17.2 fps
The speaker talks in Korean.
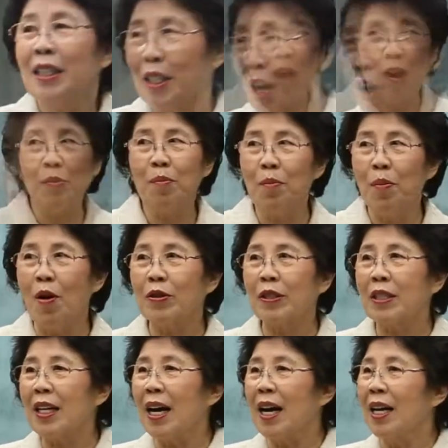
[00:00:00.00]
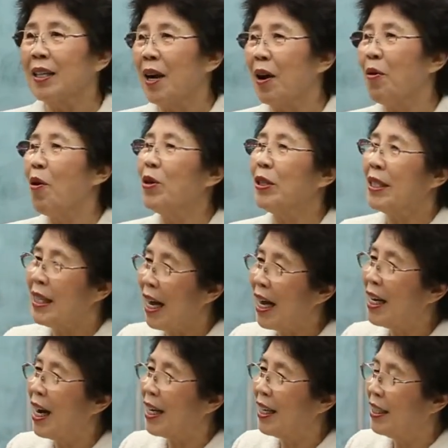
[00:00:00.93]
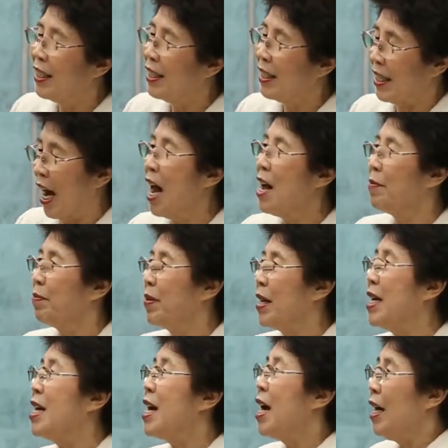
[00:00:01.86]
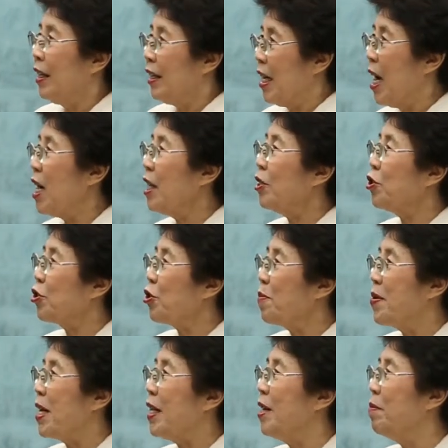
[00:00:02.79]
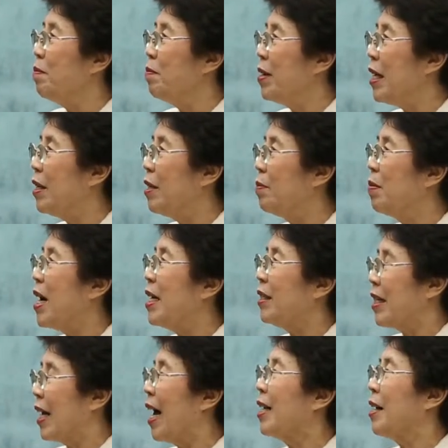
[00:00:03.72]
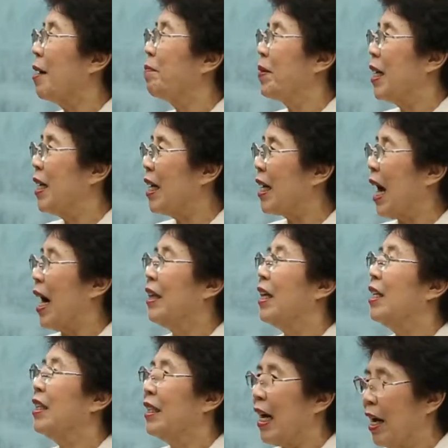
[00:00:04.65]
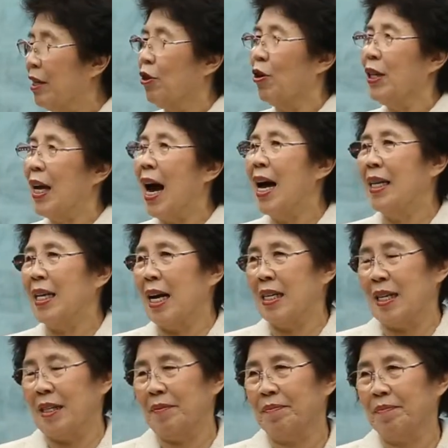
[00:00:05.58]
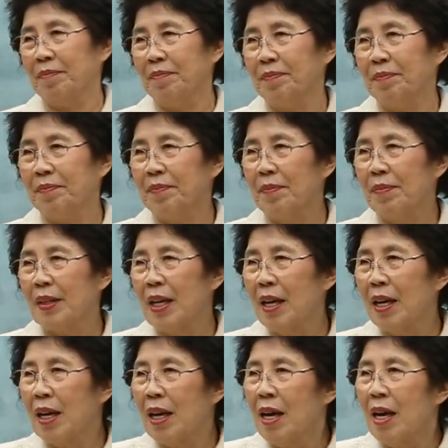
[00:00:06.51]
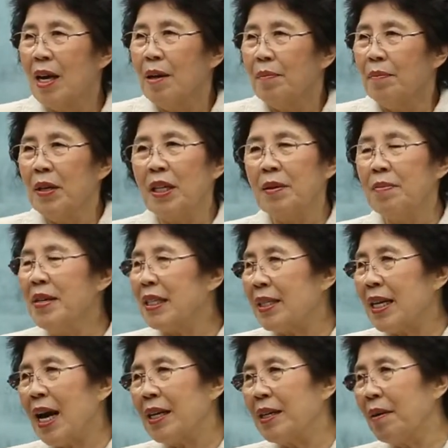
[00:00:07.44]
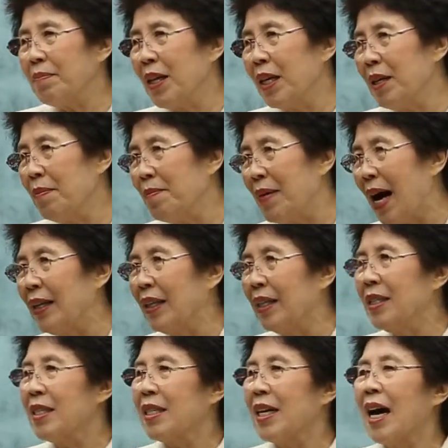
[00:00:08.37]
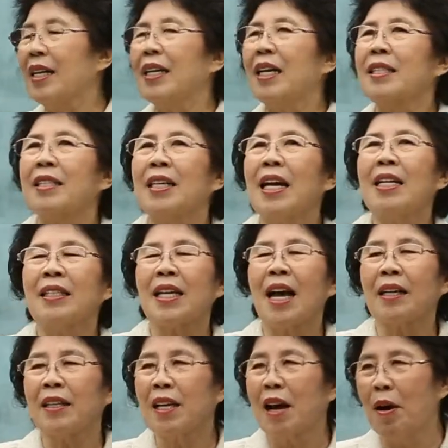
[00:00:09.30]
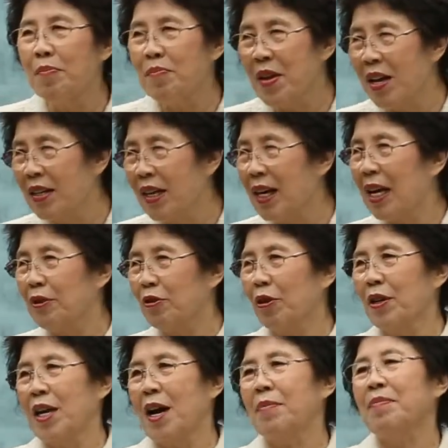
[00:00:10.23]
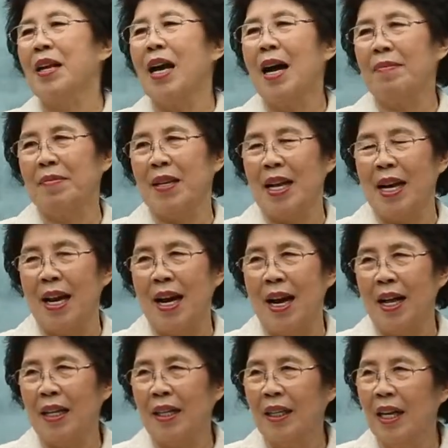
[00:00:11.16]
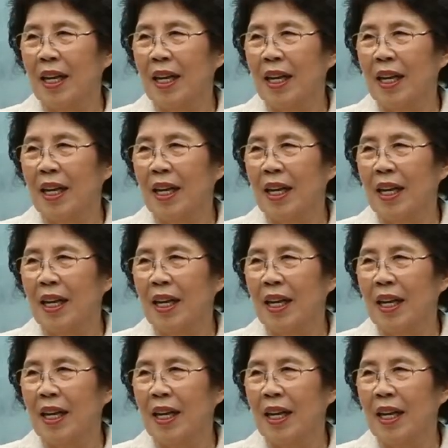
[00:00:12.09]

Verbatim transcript: 정복자가 되고 살아가는 삶이 예수 믿는 믿음의 사람들이 갖는 태도다라는 믿음의 사람들이 많은 시간에 세상 염려를 가지고 염려합니다